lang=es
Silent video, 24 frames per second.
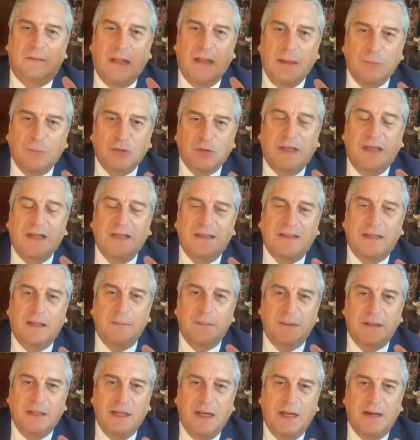tenemos que
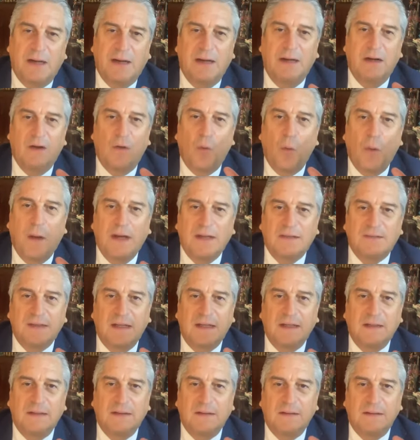determinar cuál
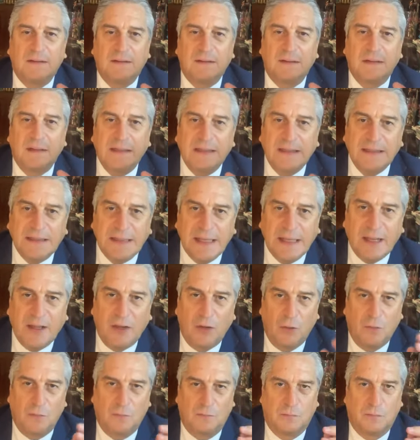es el
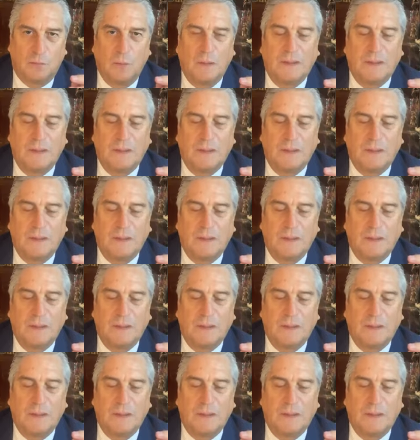litigio,